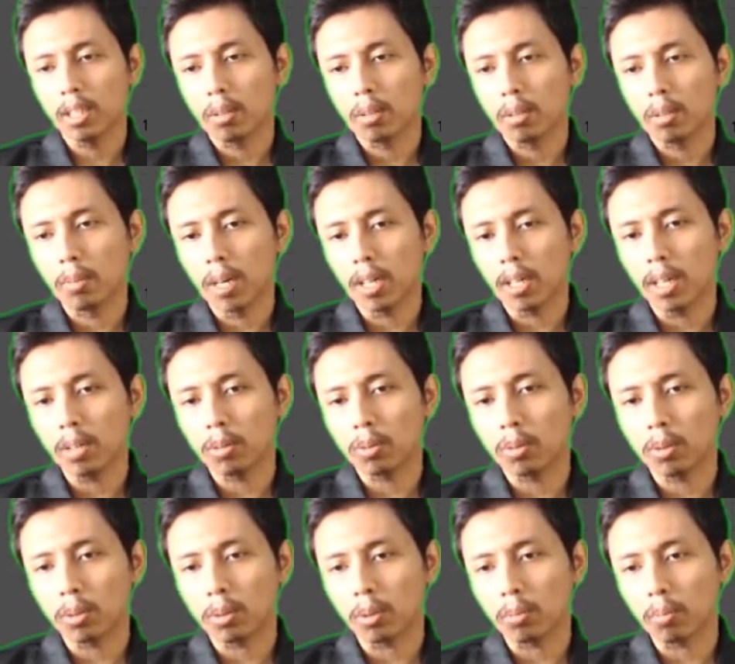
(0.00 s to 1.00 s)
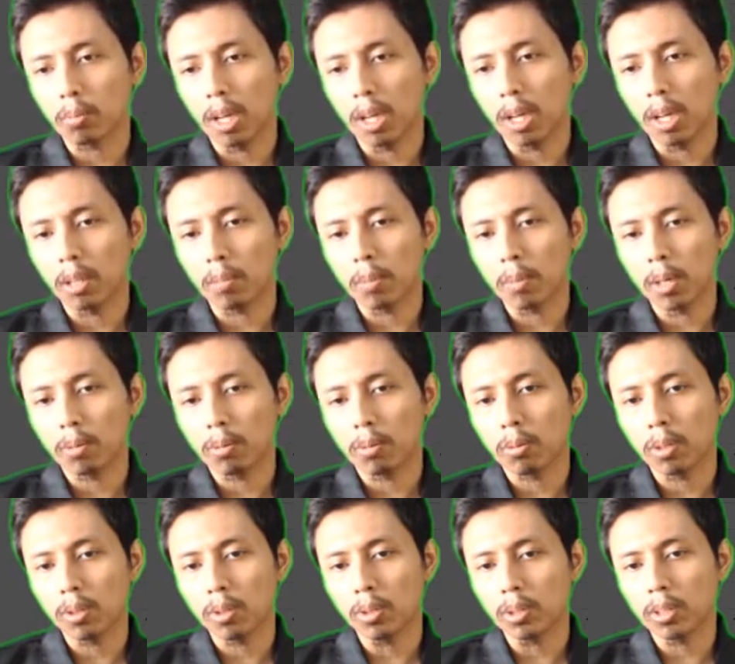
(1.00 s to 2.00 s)
bahkan untuk planet
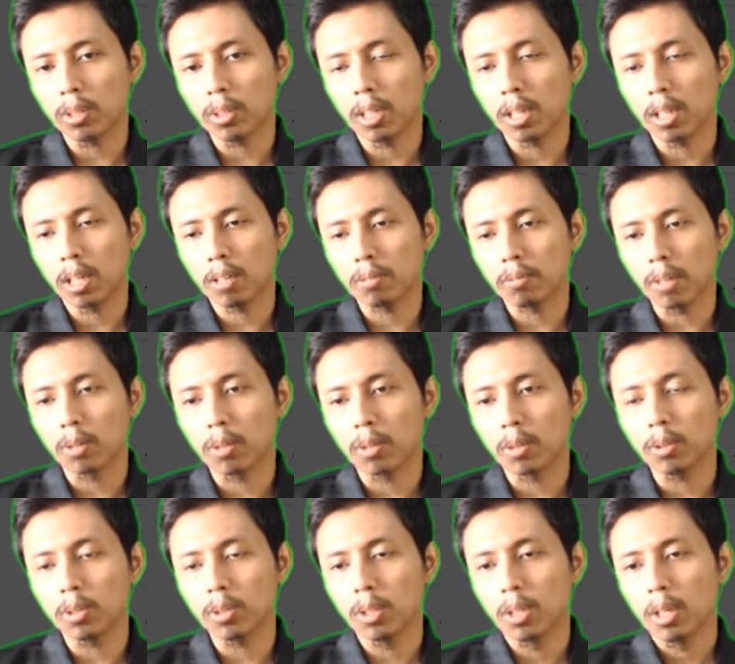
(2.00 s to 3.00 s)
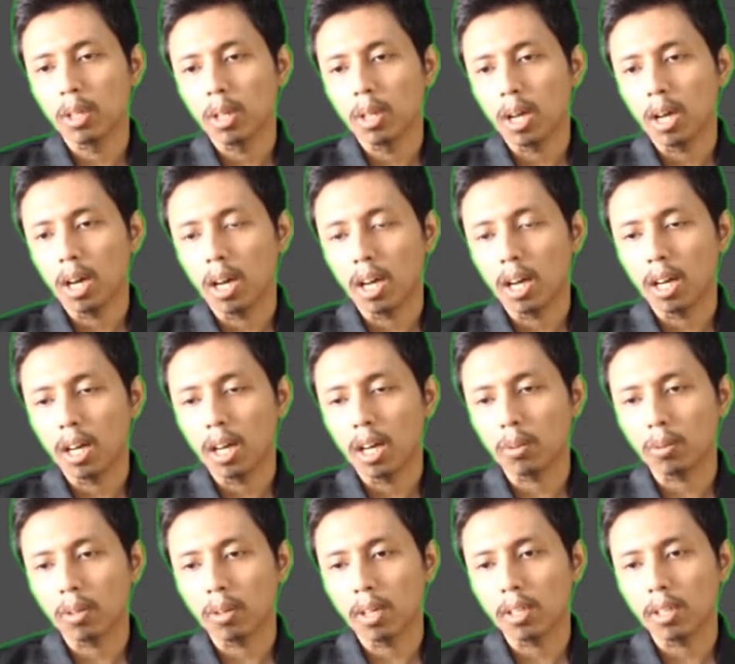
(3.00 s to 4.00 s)
Merkurius dengan Venus uh,
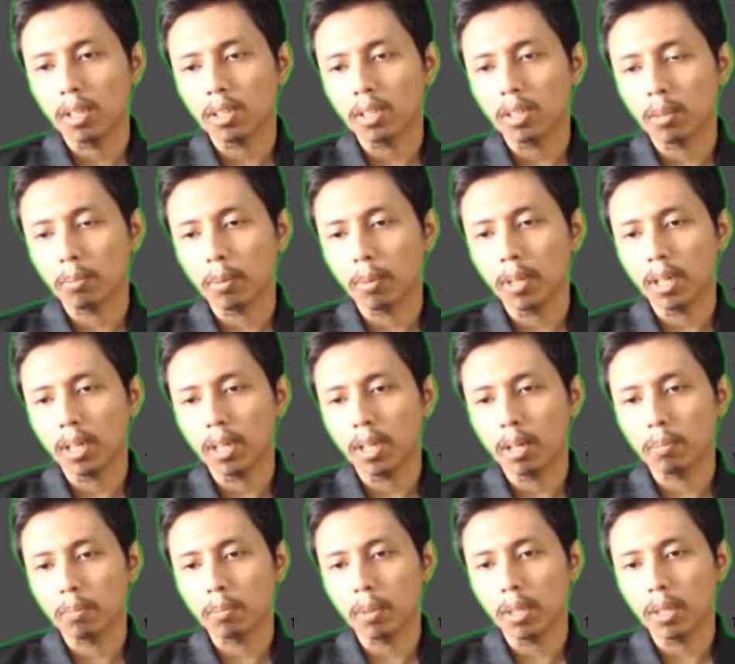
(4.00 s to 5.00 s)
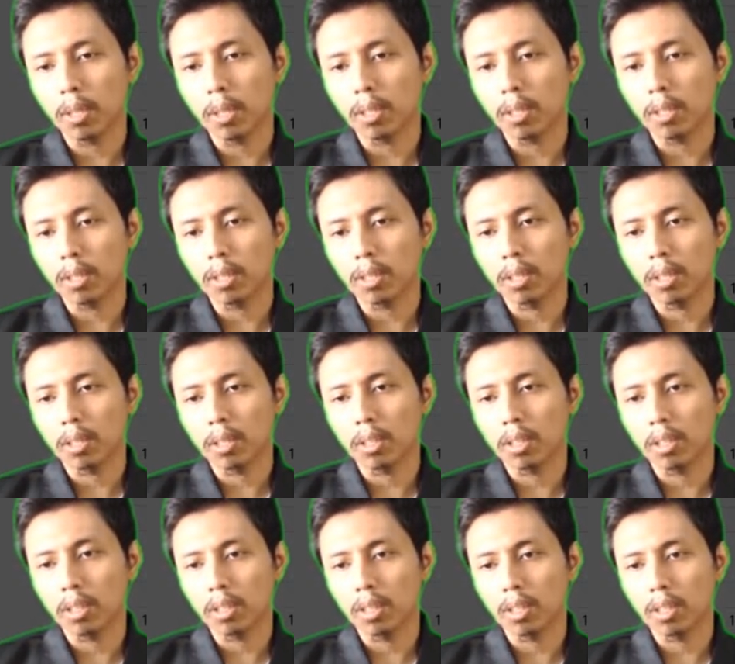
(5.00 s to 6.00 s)
hitungannya sampai hampir
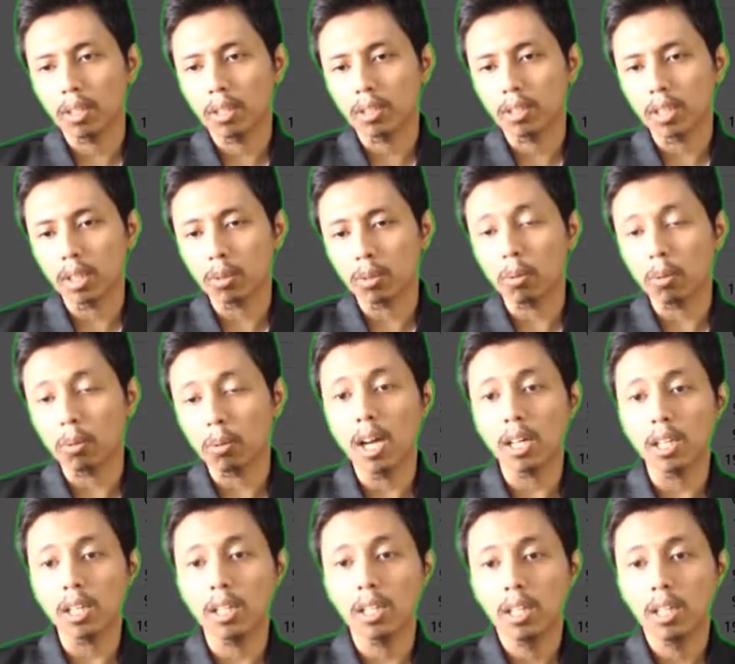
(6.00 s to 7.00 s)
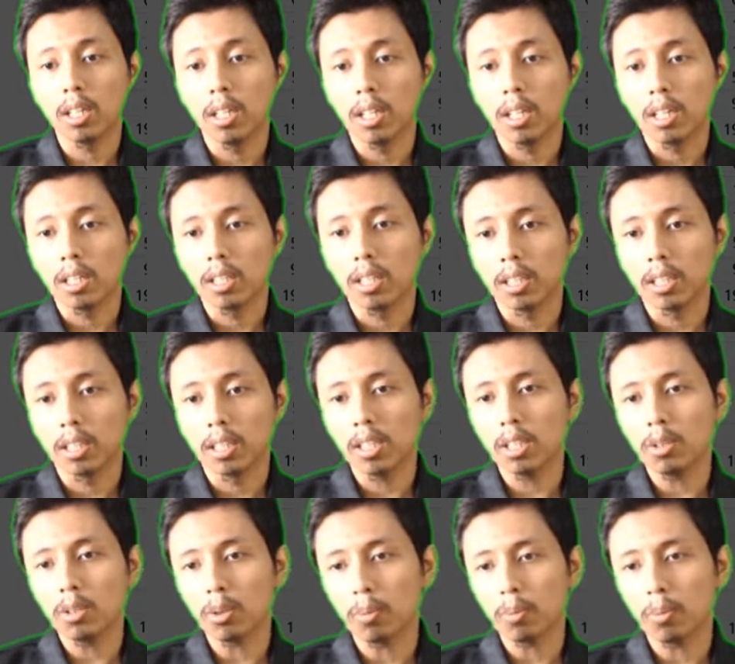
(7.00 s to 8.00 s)
uh, satu hari dan ini
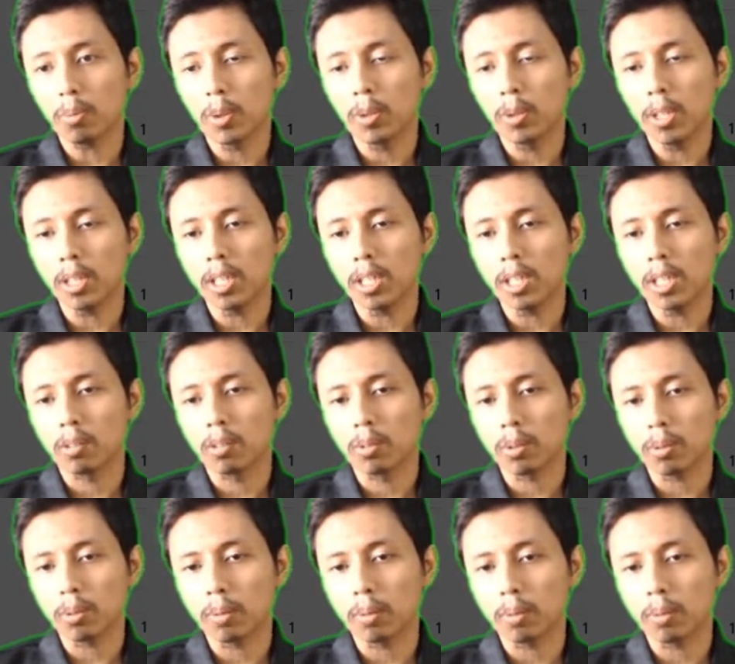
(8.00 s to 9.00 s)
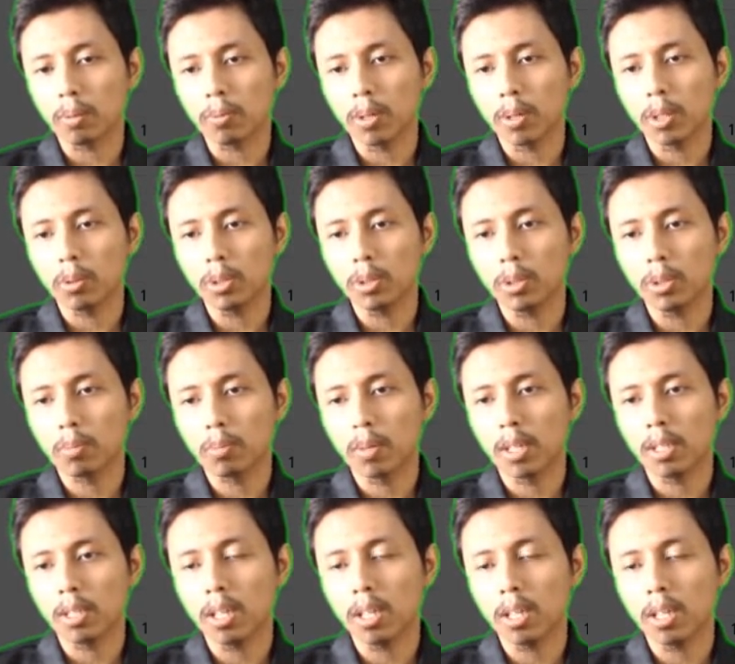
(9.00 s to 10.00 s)
cukup unik ya untuk planet Venus di
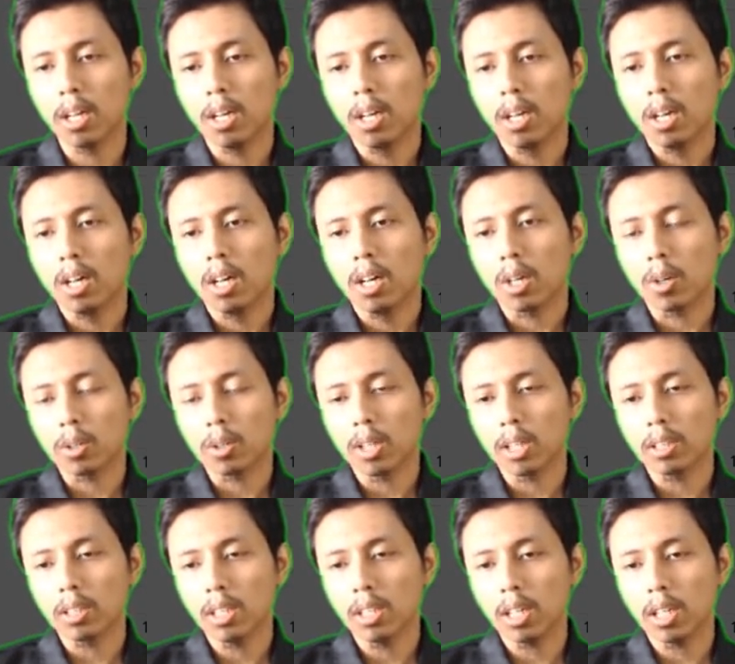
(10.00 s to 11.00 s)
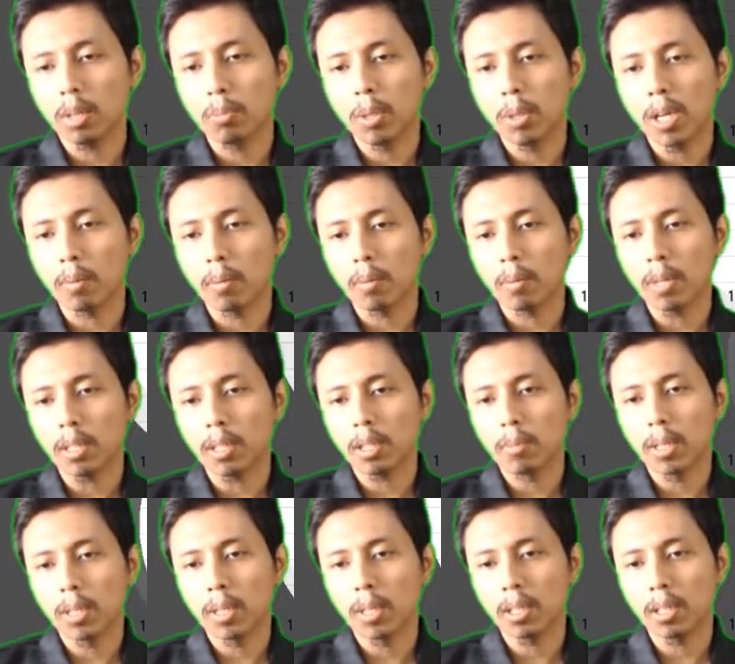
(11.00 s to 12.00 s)
mana rotasinya lebih lambat
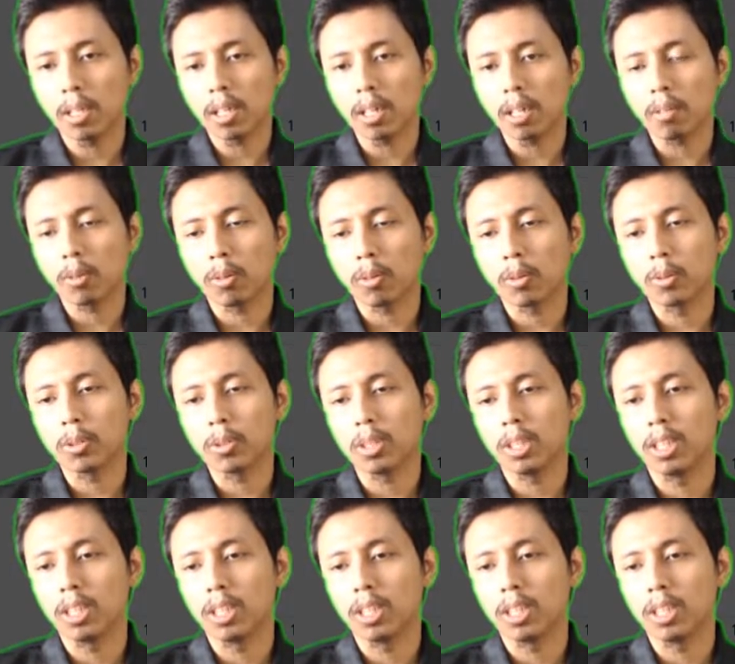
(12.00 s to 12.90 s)
dibandingkan revolusi.